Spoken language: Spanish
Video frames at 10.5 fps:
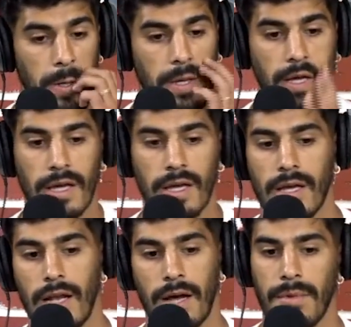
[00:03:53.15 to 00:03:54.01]
eh,
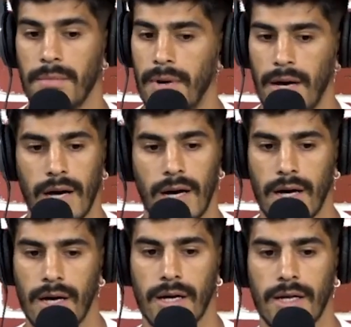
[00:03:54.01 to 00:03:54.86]
la
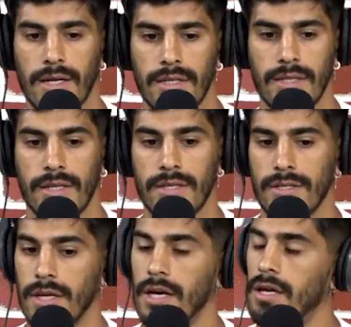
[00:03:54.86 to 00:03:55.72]
misma
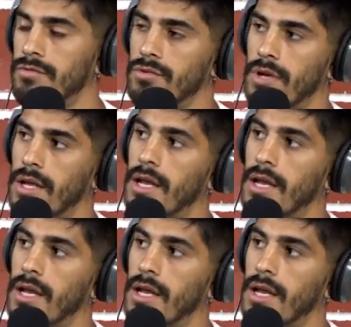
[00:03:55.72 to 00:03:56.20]
intensidad que el fútbol,